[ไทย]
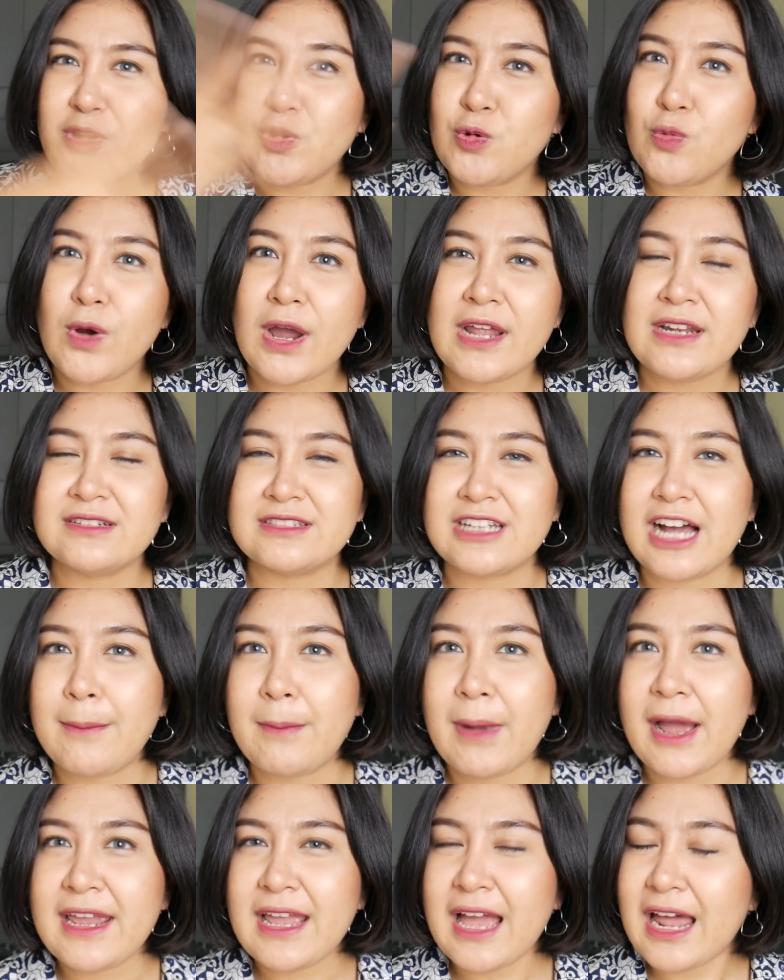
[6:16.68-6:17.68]
ย้วยหรือ
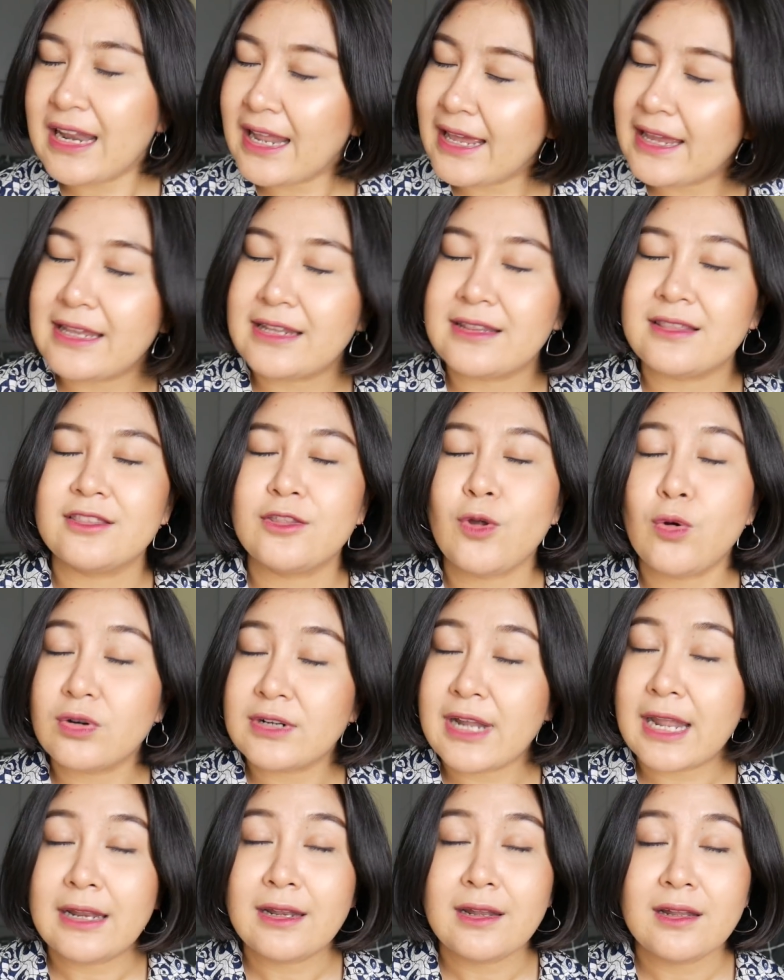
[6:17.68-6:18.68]
ทำให้อะไรตรง
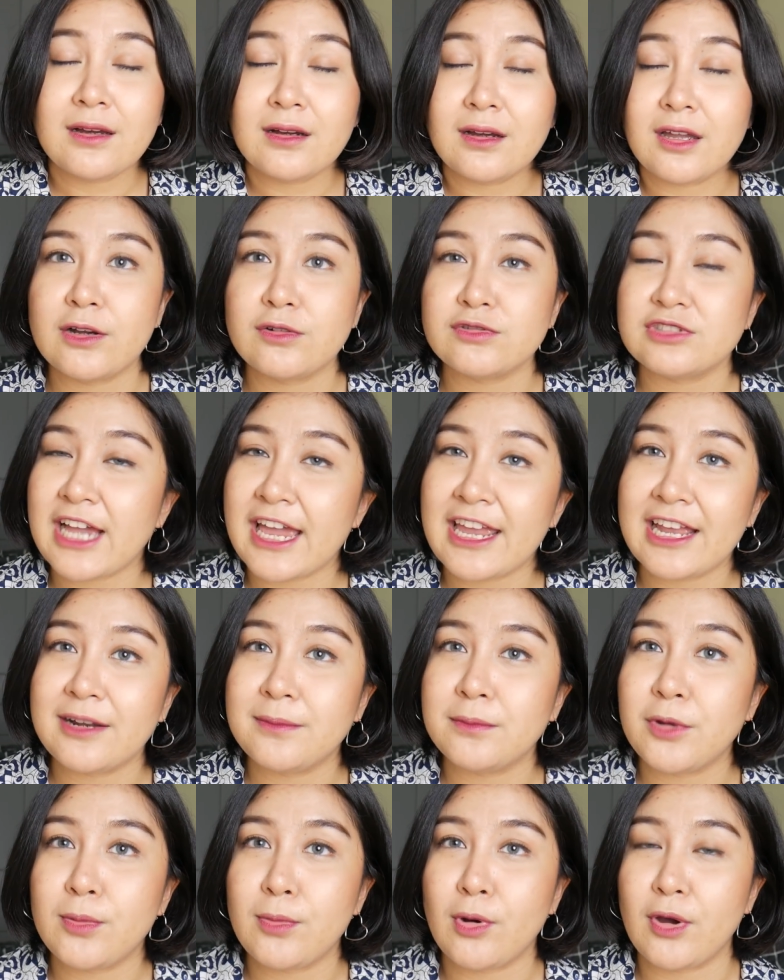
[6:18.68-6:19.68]
นั้นเลยเขาใช้กั
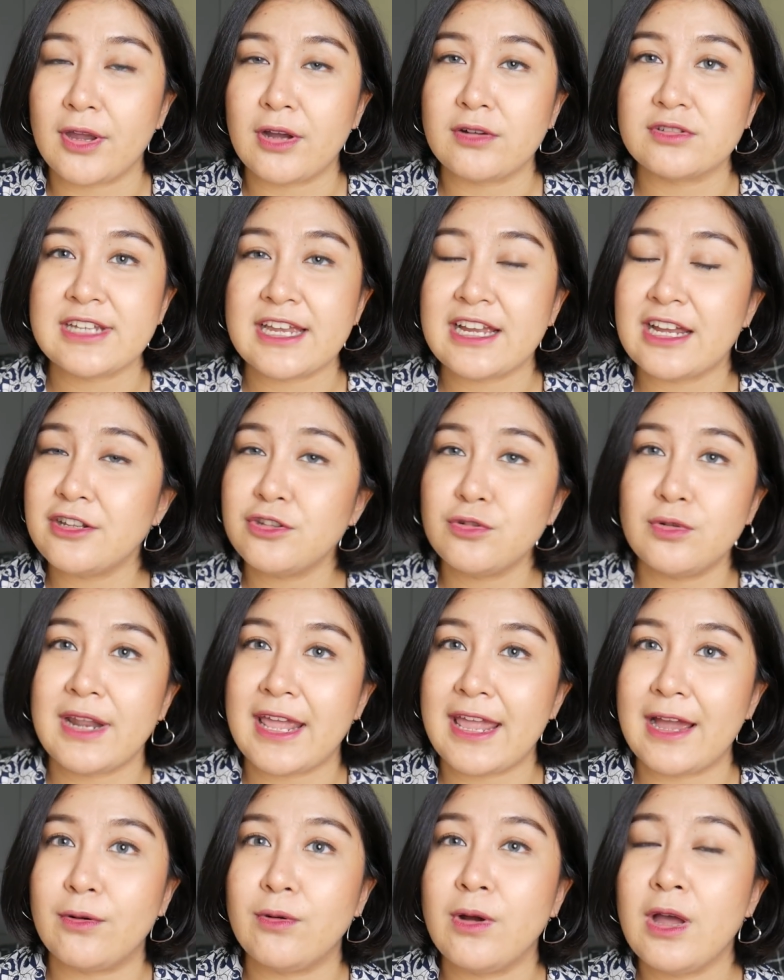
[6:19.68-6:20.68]
นบ่อยๆเขาใช้กันอยู่
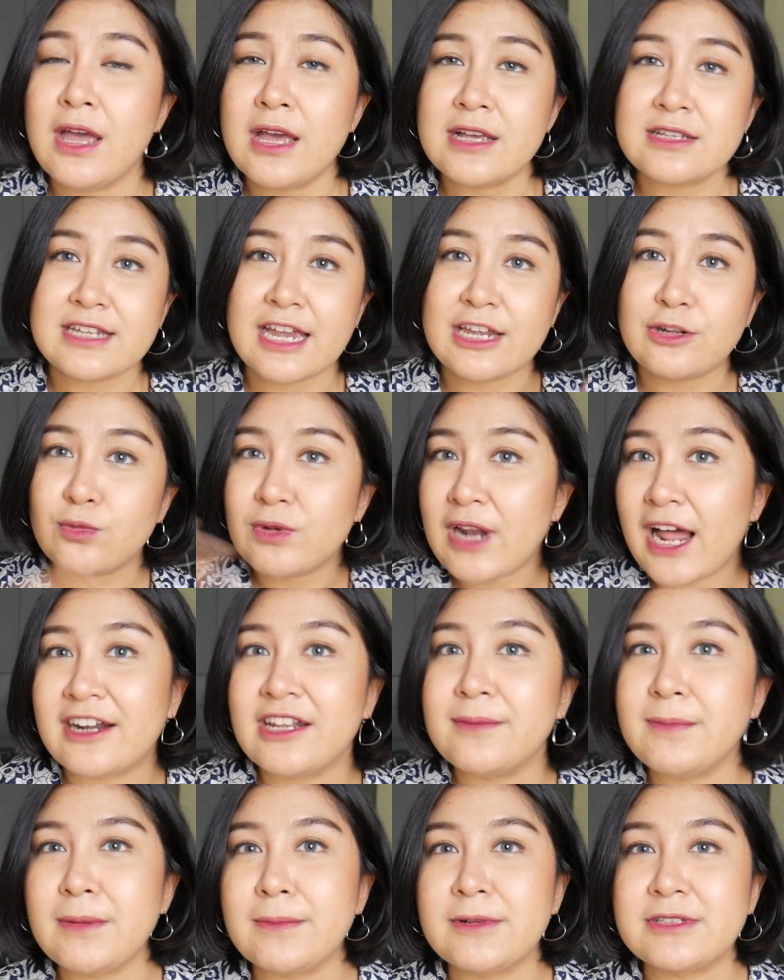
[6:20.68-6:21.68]
แล้วใช้ทุกครั้ง
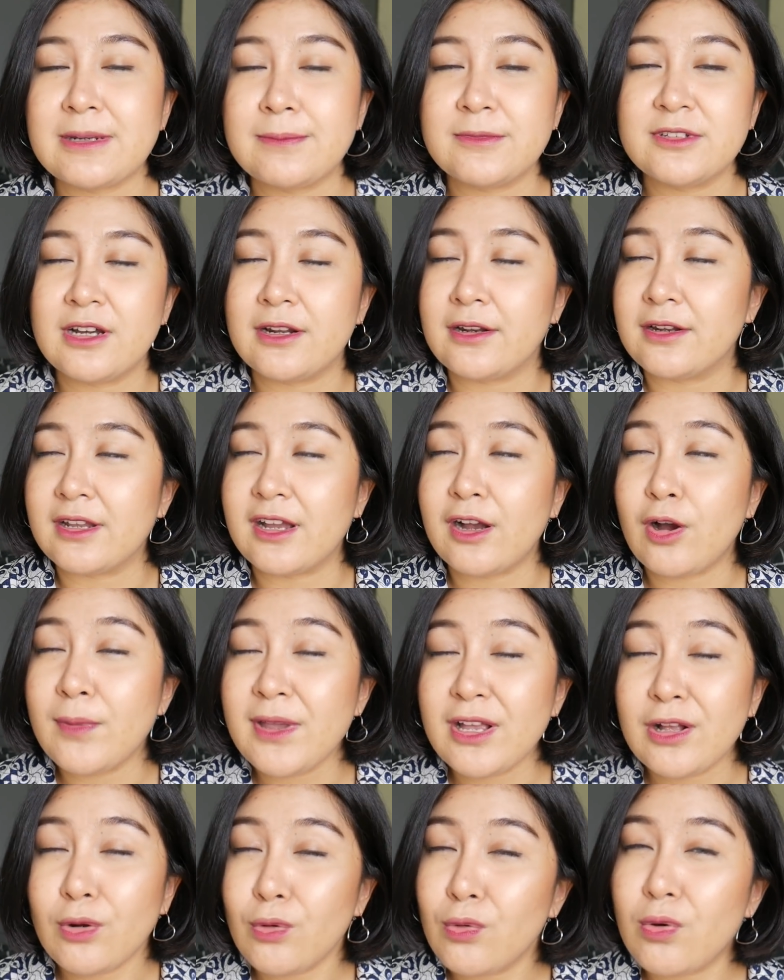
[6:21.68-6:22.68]
ที่เป็นประจำเดือนเงี้ยเขา
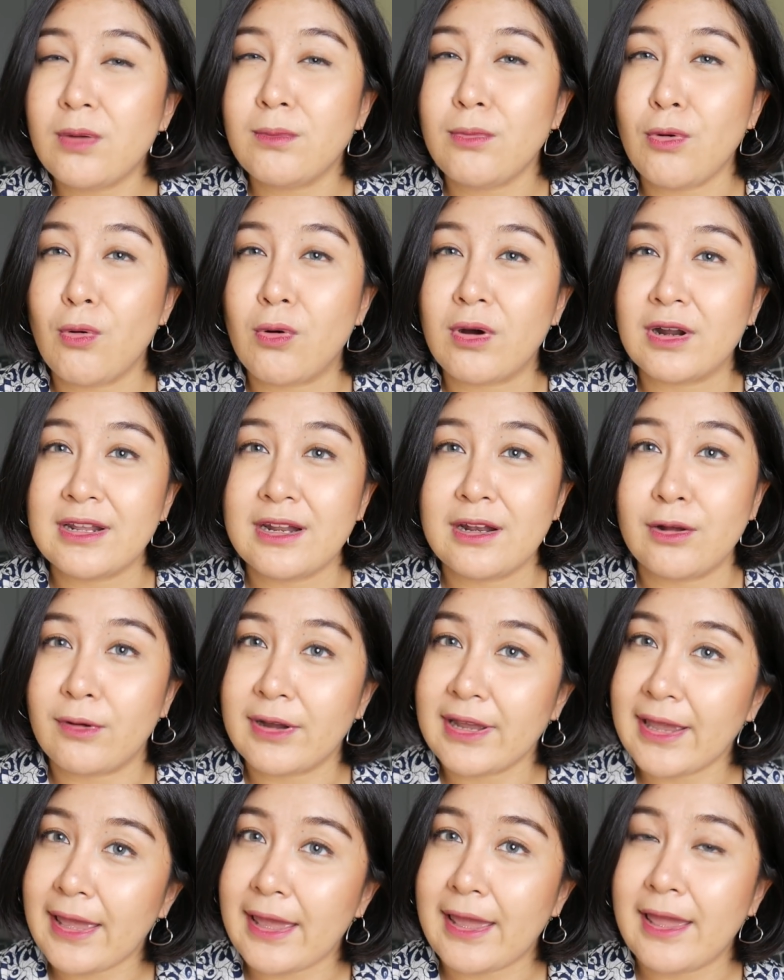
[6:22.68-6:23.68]
ไม่กลวงโบกันเลยเหรอ
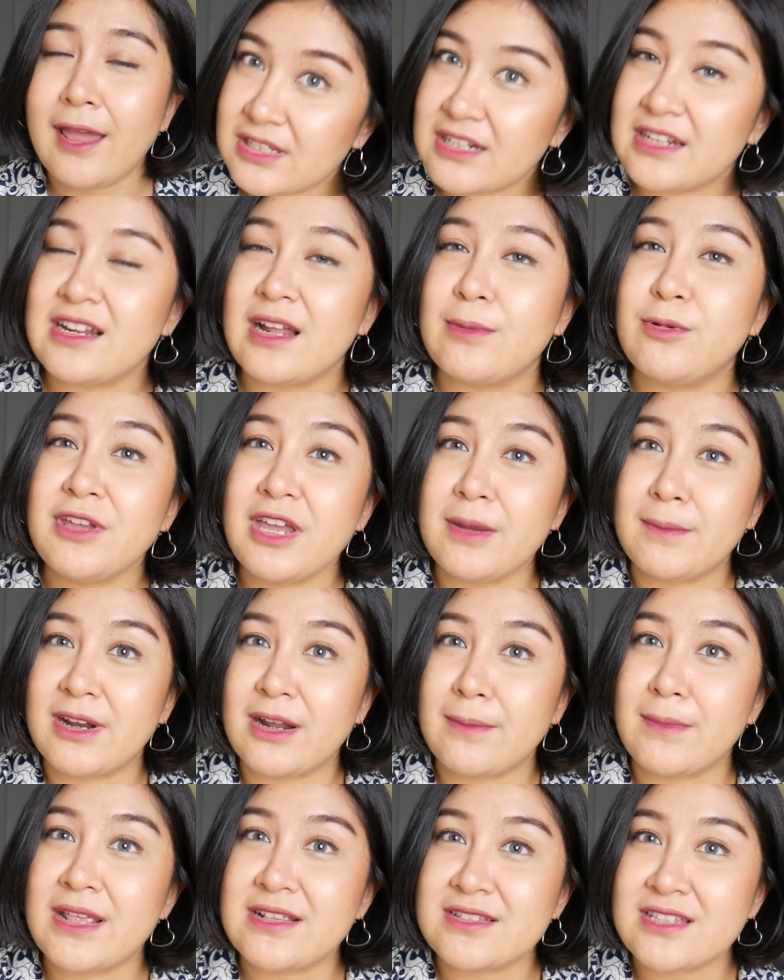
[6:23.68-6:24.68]
วะแกสรีระผู้หญิงมั
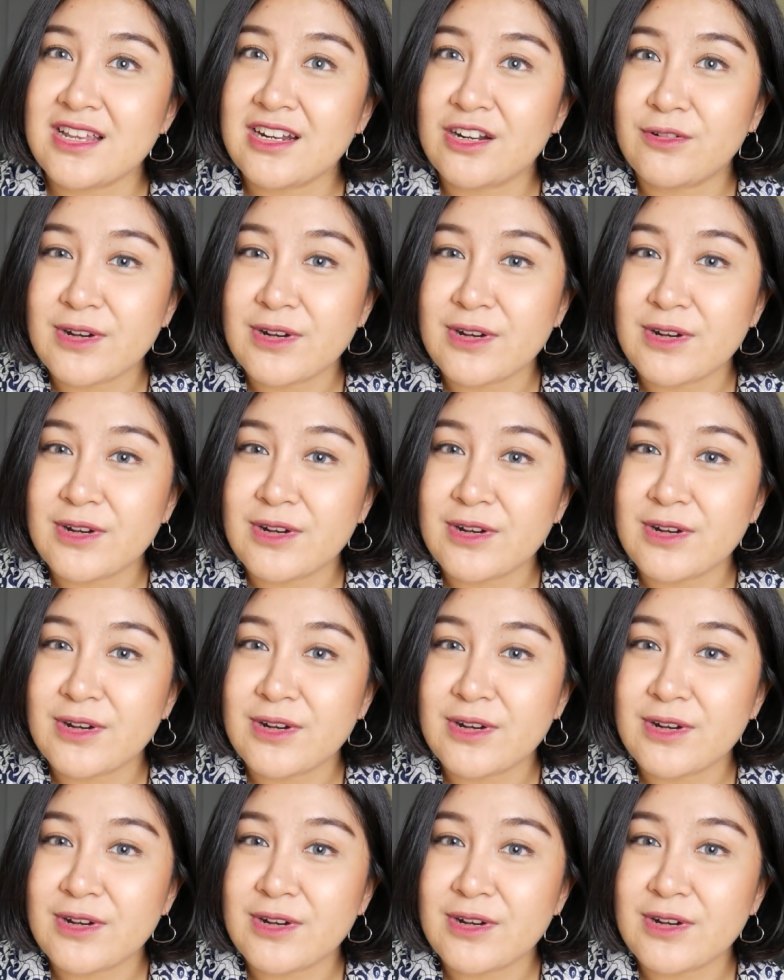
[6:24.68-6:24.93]
น Amazing